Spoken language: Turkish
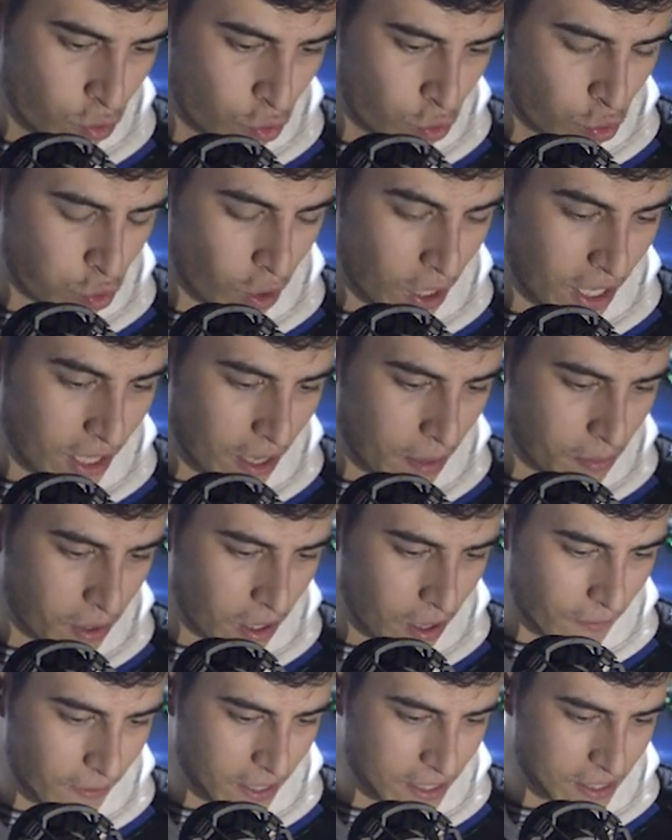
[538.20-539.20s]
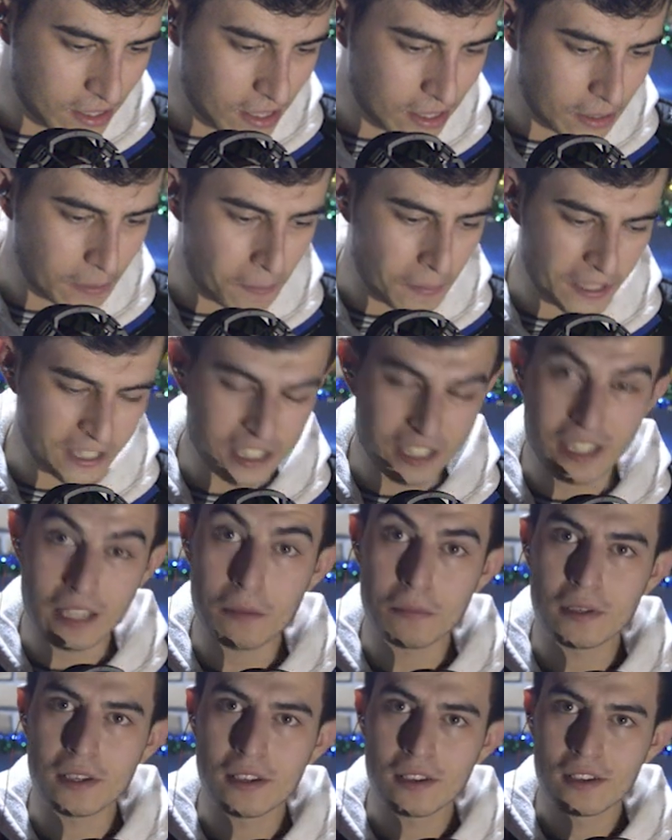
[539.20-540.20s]
Şu adamın kafasındaki
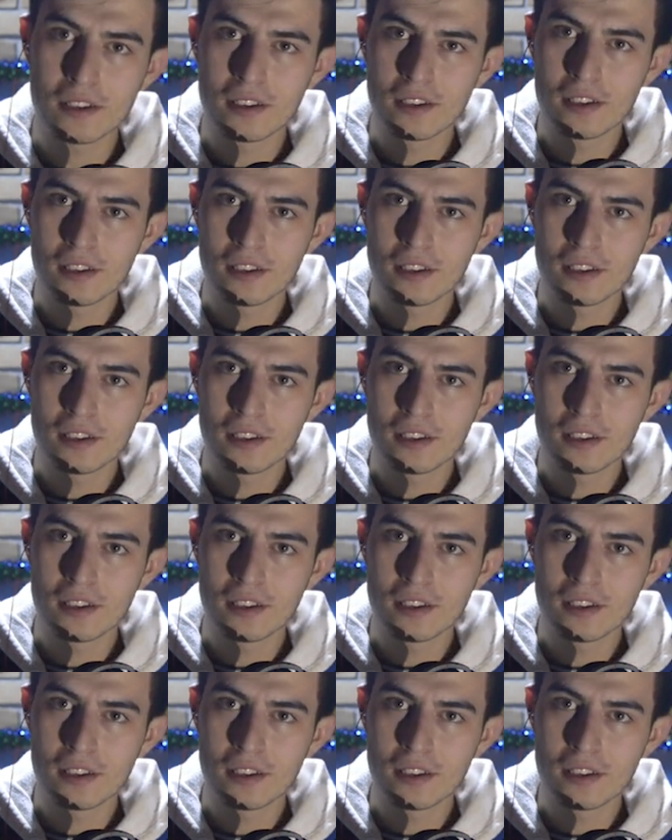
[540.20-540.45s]
peçete mi?